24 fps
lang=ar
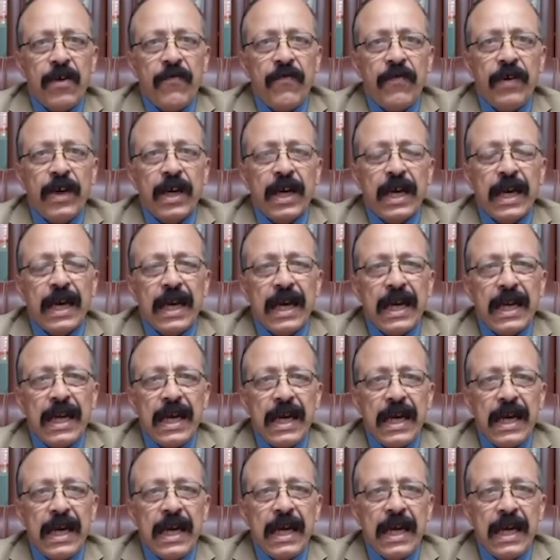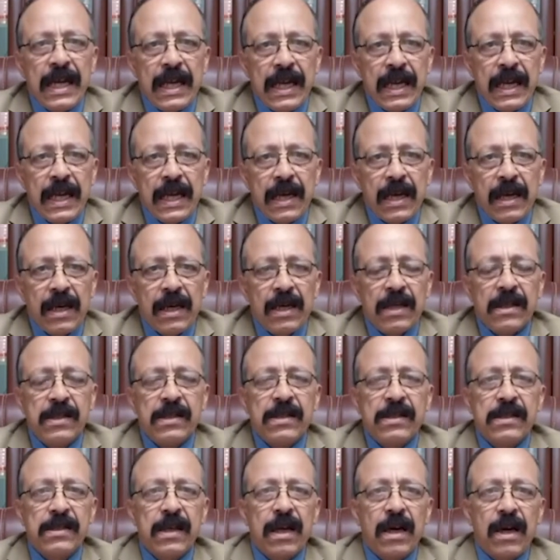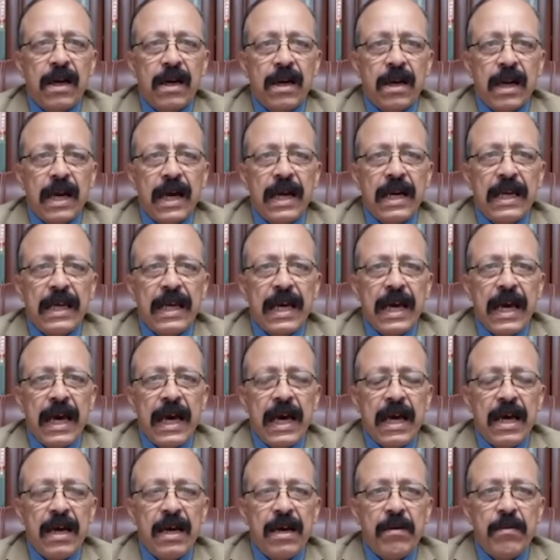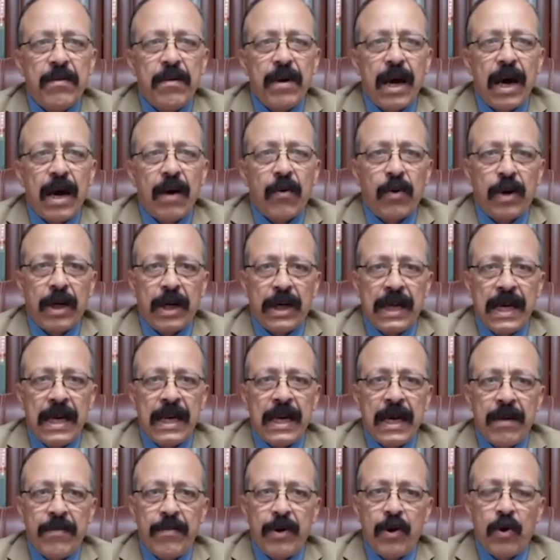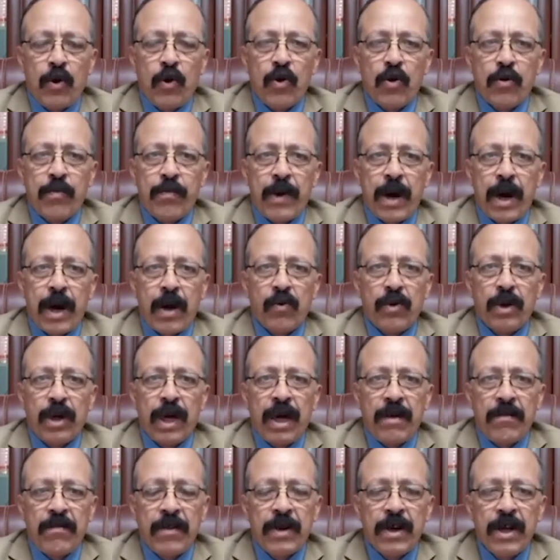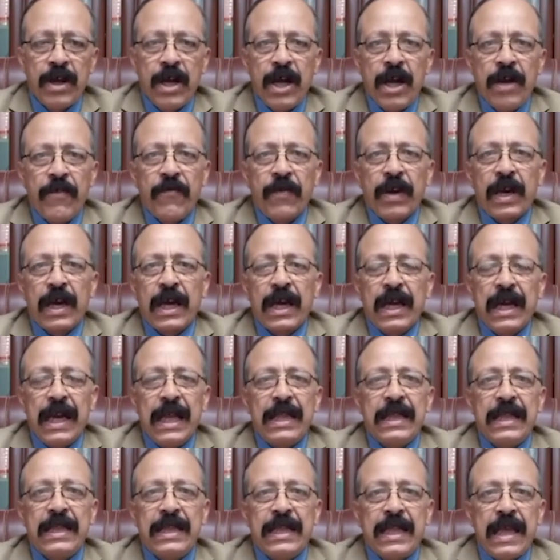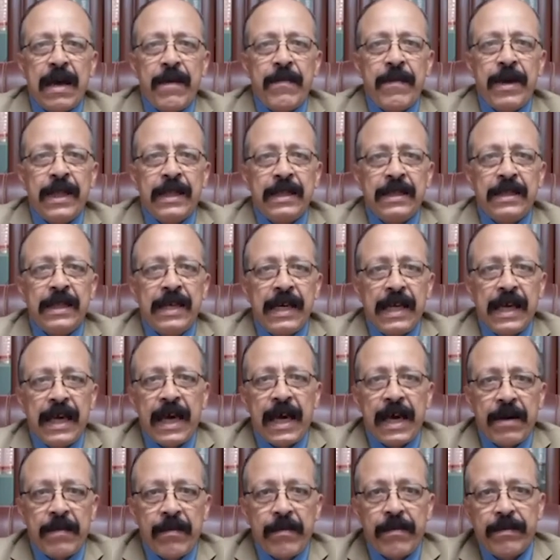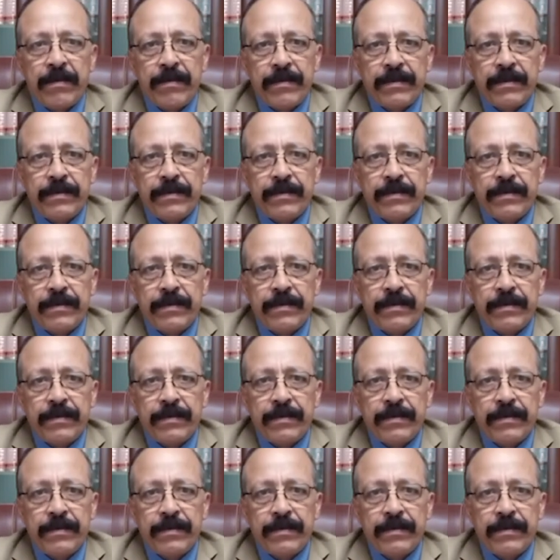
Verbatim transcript: في خلال انظار الجهة أو إعلانها بالحكم أو الأمر في خلال 8 أيام